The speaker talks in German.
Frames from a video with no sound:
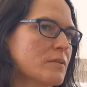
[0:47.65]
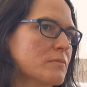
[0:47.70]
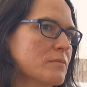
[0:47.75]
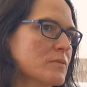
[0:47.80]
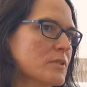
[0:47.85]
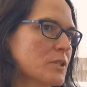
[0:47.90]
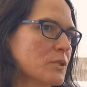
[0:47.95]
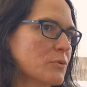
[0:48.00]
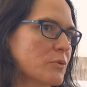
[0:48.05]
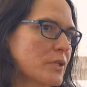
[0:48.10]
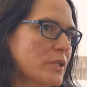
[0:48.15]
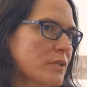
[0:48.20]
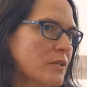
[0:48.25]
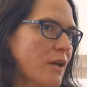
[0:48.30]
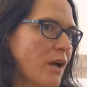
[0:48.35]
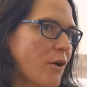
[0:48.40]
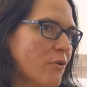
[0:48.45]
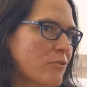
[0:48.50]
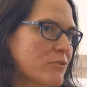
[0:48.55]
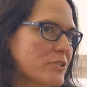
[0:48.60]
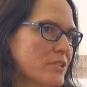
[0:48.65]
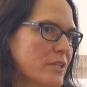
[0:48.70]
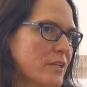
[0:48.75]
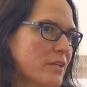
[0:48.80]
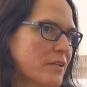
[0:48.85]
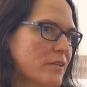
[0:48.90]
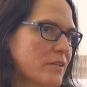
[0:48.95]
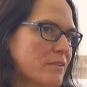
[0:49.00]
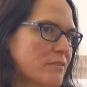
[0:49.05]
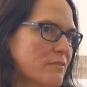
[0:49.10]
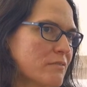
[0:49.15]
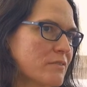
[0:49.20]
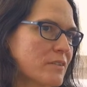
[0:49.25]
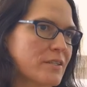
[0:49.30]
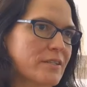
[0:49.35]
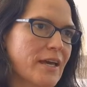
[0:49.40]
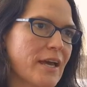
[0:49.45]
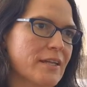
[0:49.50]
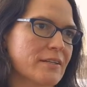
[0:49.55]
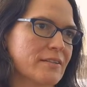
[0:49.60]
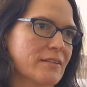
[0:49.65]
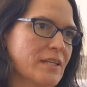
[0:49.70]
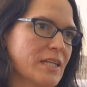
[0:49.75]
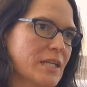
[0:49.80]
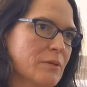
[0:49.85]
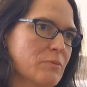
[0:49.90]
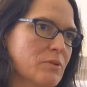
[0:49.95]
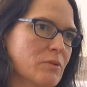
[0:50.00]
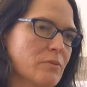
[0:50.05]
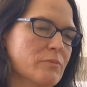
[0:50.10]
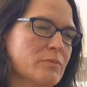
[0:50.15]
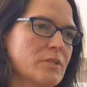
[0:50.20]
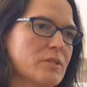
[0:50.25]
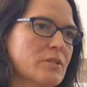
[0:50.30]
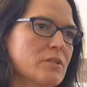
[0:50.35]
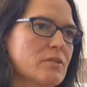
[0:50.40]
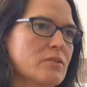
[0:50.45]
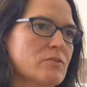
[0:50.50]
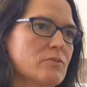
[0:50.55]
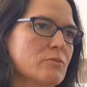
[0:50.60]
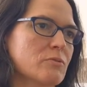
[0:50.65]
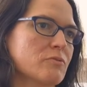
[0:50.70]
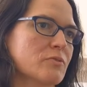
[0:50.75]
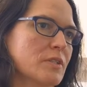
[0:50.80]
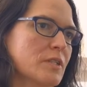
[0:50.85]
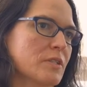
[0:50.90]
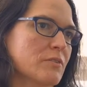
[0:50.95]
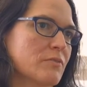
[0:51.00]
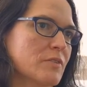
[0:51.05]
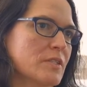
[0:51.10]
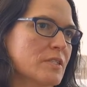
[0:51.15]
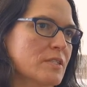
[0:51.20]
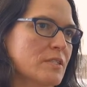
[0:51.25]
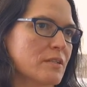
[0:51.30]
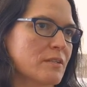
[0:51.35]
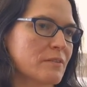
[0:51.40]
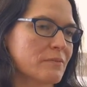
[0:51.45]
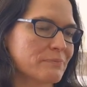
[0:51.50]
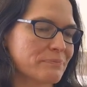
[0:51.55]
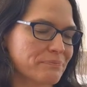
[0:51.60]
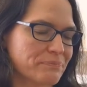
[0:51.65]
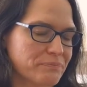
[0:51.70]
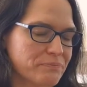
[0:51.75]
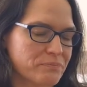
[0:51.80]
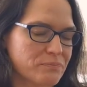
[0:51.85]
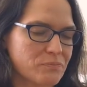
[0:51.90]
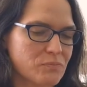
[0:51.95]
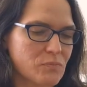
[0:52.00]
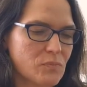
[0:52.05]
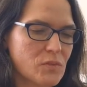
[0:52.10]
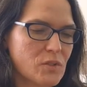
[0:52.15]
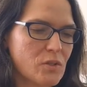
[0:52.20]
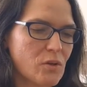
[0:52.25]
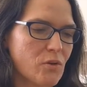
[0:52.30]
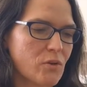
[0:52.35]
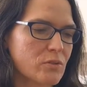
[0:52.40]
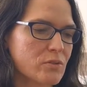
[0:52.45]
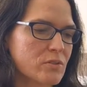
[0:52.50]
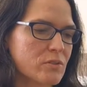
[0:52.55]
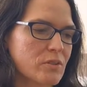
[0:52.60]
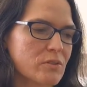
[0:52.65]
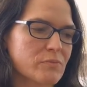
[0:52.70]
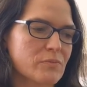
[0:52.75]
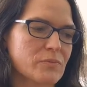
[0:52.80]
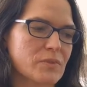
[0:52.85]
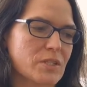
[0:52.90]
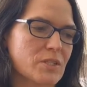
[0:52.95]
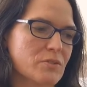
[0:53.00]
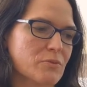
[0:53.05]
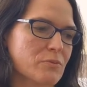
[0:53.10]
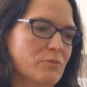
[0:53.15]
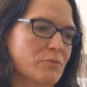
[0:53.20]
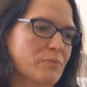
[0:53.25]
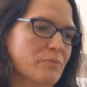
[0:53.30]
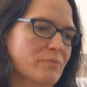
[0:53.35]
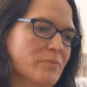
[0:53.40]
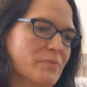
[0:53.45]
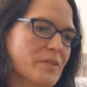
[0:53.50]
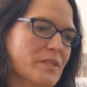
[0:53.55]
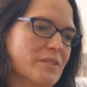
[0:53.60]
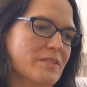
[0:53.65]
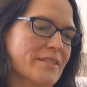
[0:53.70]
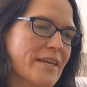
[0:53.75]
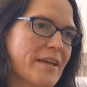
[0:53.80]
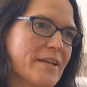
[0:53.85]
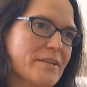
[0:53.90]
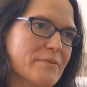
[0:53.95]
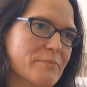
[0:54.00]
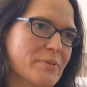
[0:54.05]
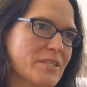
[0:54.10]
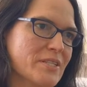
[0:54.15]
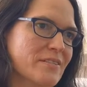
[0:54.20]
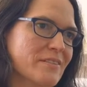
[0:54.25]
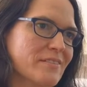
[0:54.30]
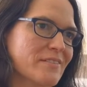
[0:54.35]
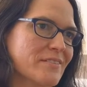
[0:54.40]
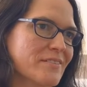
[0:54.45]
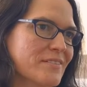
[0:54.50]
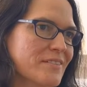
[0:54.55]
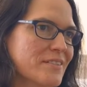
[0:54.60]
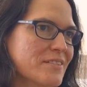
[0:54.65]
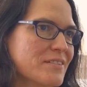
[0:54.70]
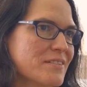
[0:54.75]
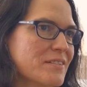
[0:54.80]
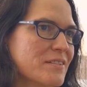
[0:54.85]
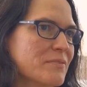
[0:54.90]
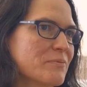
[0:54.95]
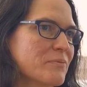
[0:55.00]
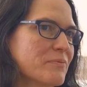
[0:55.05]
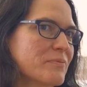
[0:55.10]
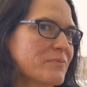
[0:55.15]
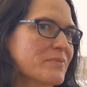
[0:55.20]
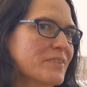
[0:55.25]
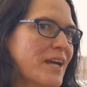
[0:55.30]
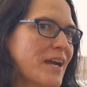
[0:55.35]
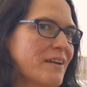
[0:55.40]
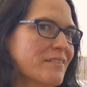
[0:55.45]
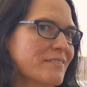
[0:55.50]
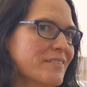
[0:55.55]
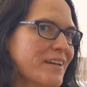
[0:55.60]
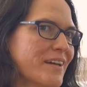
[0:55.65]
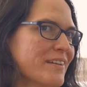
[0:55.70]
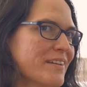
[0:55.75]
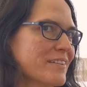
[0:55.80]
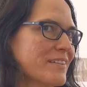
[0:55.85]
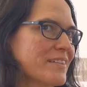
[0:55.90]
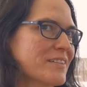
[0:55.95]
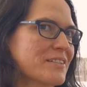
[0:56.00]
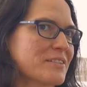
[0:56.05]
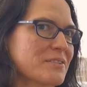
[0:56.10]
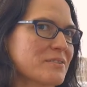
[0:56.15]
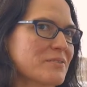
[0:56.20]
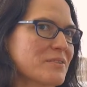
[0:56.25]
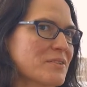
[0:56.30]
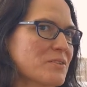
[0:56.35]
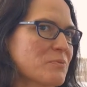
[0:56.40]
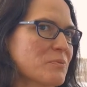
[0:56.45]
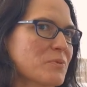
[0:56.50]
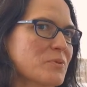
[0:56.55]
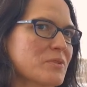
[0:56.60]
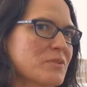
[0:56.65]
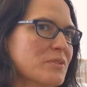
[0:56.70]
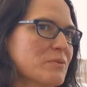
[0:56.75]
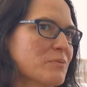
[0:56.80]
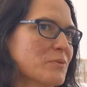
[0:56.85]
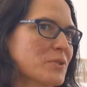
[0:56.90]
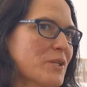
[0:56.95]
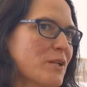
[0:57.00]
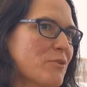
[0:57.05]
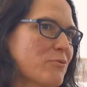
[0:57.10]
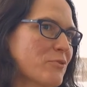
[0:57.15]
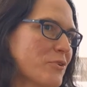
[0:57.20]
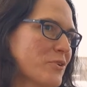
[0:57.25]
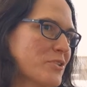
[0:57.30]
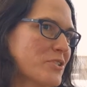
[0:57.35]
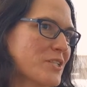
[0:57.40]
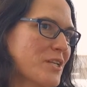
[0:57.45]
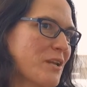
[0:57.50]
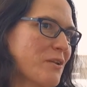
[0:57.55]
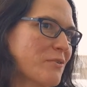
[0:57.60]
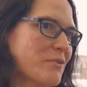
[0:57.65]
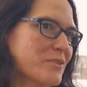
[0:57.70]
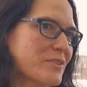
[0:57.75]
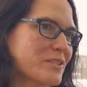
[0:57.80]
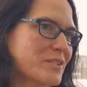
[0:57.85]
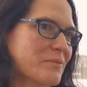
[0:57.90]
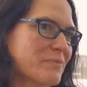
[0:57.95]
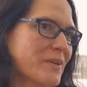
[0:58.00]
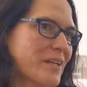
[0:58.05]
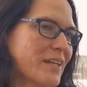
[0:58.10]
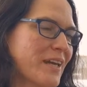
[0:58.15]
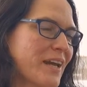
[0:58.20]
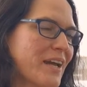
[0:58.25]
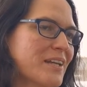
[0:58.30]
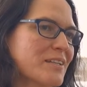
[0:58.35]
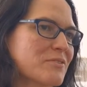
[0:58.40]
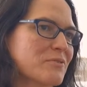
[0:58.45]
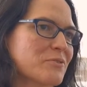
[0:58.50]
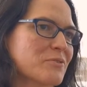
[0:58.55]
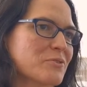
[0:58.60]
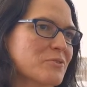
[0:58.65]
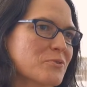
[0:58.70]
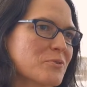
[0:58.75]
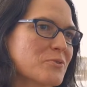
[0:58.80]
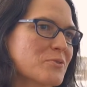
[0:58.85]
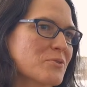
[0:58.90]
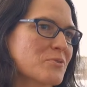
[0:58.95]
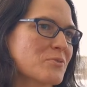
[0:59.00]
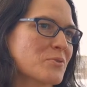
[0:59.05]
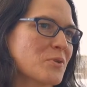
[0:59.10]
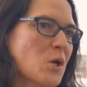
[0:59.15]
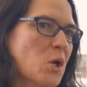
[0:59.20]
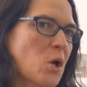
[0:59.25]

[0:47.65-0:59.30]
Theorien aufstellt und dann Daten erhebt, um die zu verifizieren. Und ähm, nicht zu selten passiert es, dass die Daten gar nicht das, die Modellvorstellung, die man hat, unterstützen.